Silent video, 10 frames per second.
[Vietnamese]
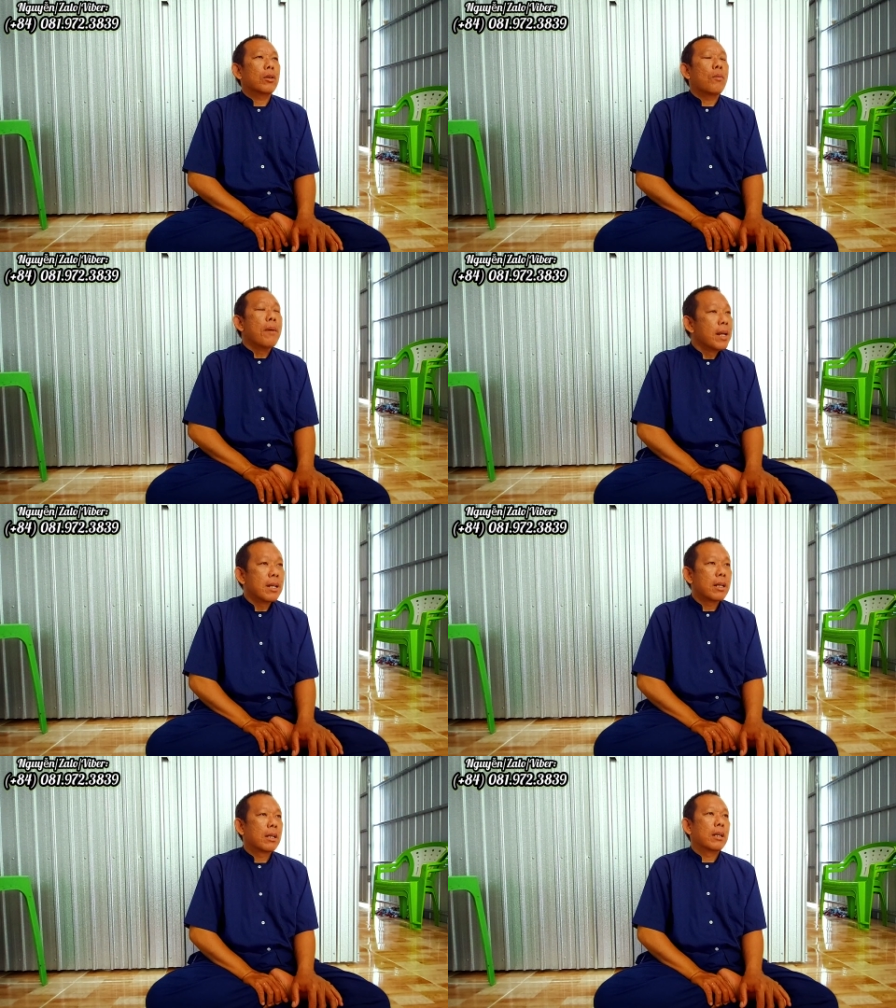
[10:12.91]
cho minh
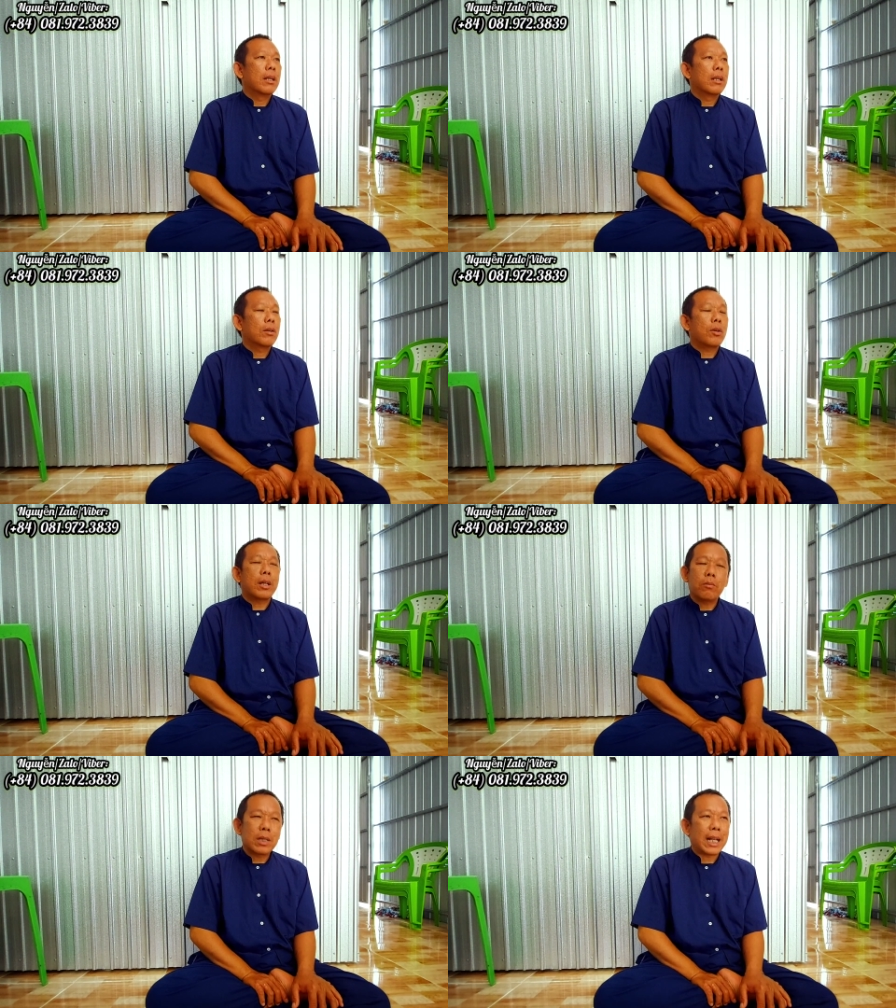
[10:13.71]
cho
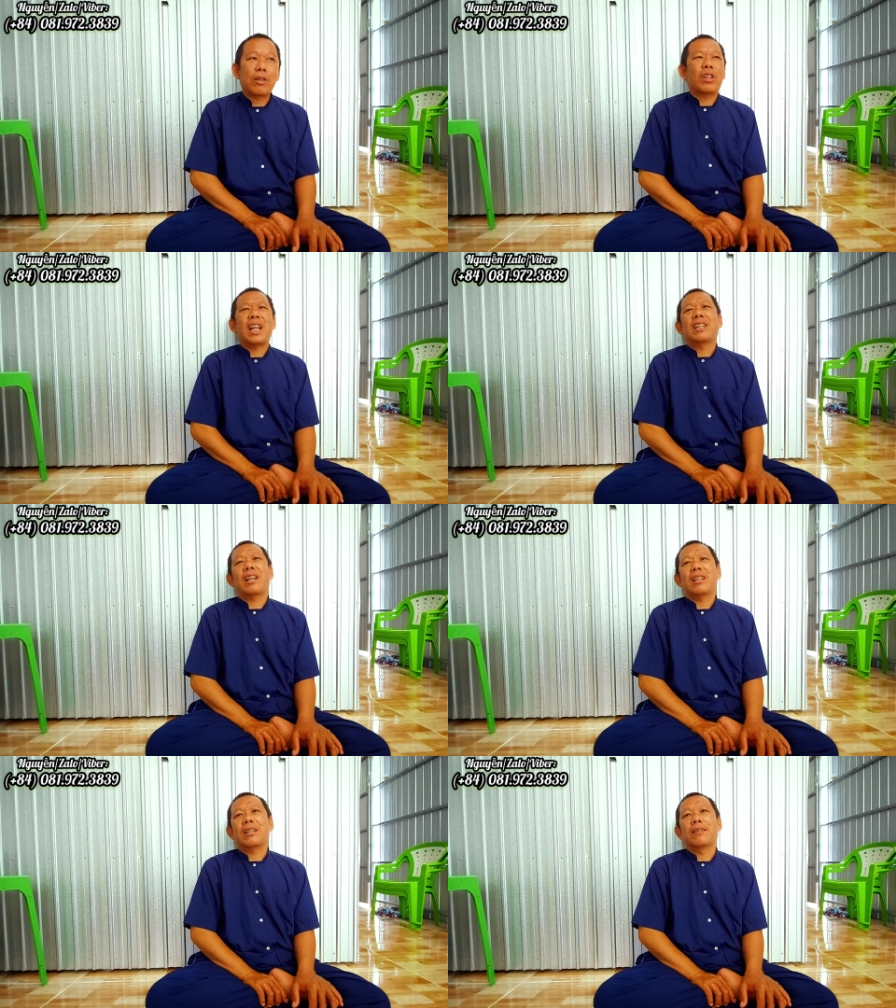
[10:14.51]
trong sạch cho thanh tịnh